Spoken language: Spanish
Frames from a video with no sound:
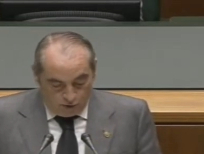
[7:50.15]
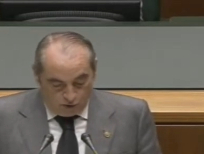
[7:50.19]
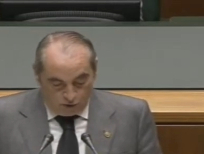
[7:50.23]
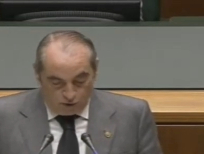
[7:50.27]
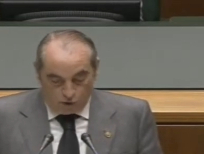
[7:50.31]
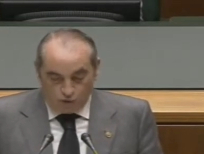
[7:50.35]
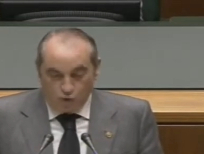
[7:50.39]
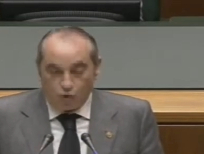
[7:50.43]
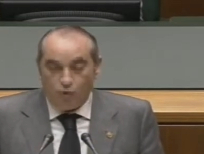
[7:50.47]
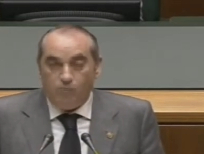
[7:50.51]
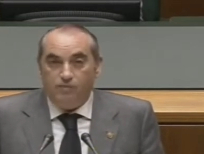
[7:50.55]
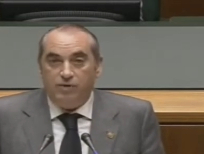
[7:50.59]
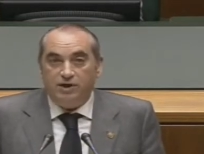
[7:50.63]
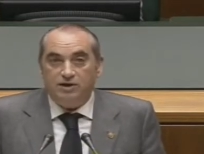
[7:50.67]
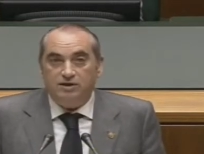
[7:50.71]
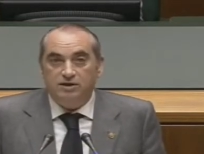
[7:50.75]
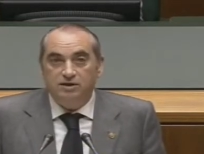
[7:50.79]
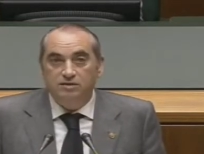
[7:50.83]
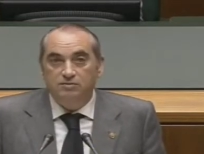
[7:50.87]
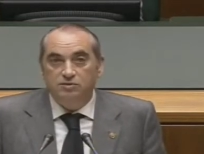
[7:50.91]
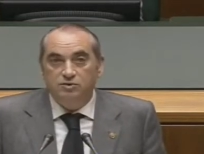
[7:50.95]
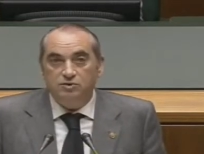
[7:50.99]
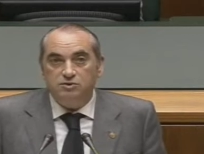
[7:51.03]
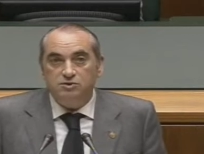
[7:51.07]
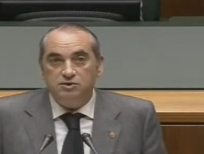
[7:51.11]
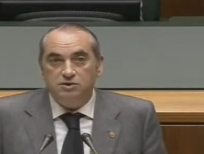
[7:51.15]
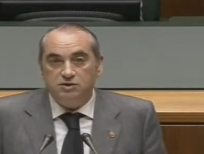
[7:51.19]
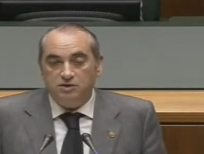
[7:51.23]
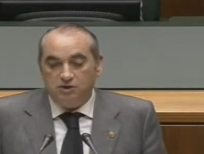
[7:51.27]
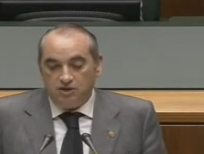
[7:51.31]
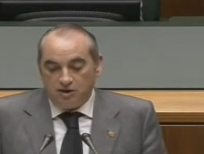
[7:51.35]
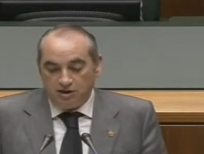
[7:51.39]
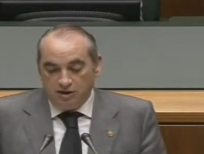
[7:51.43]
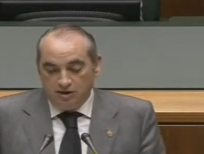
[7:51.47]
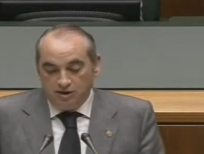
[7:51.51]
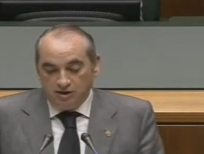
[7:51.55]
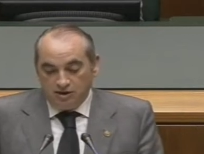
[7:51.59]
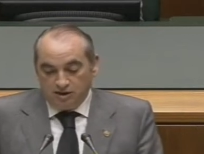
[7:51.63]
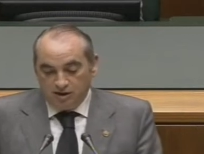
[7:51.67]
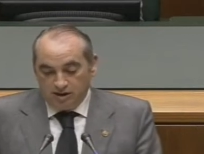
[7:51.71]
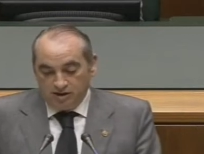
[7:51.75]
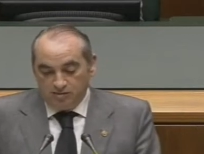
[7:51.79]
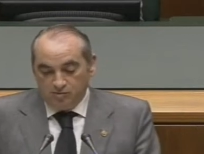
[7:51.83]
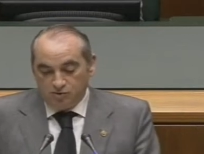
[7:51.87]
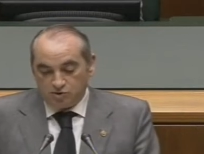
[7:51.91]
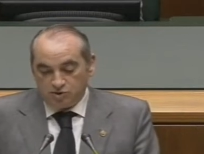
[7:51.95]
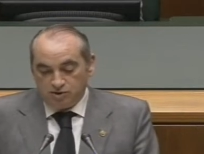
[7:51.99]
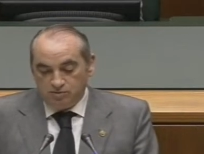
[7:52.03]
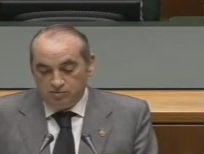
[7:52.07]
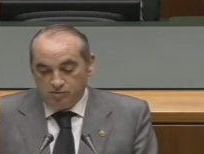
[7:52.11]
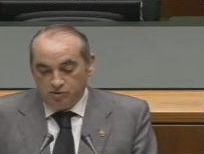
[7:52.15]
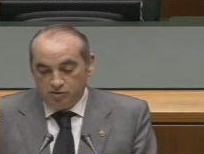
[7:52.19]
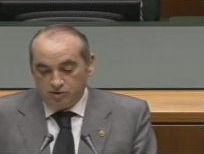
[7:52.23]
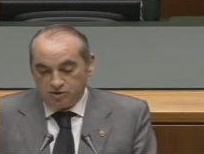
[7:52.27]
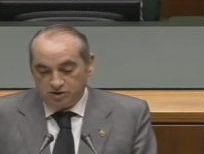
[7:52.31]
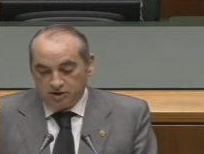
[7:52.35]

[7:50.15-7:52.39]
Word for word: compartimos y queremos impulsar.